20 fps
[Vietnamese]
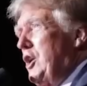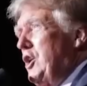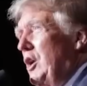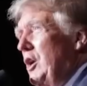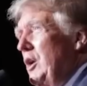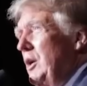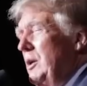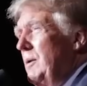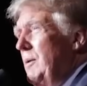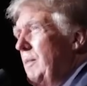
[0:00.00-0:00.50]

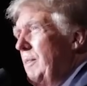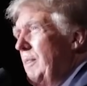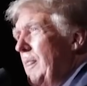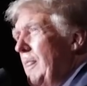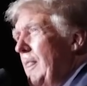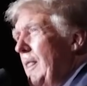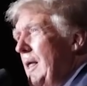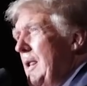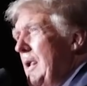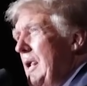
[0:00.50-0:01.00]
E S
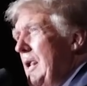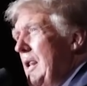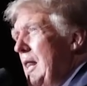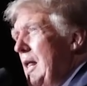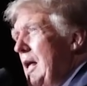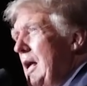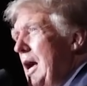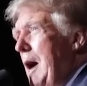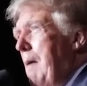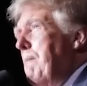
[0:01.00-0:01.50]
Family
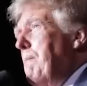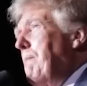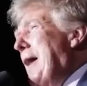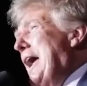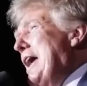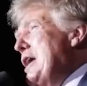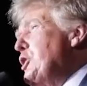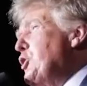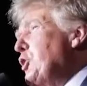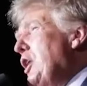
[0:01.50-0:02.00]
Trust.
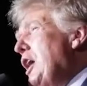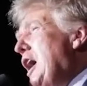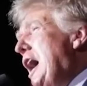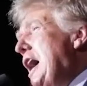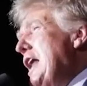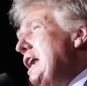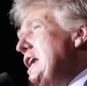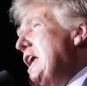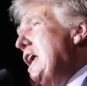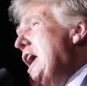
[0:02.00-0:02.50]

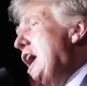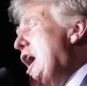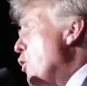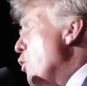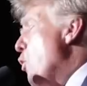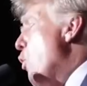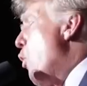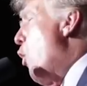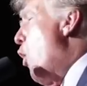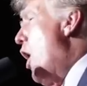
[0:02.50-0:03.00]
Người nhận
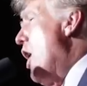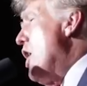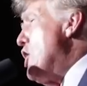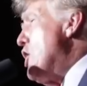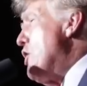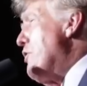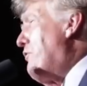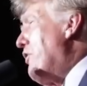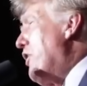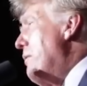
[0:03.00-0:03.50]
khoản lệ phí
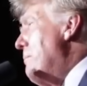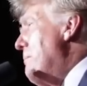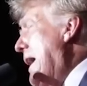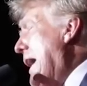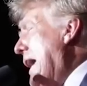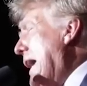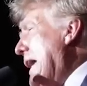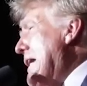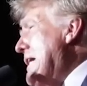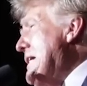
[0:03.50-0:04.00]
đó là
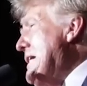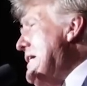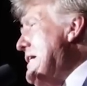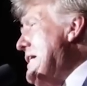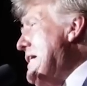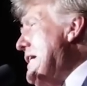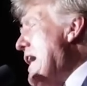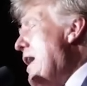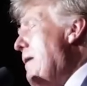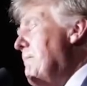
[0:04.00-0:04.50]
một công
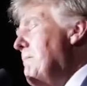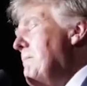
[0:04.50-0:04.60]
ty môi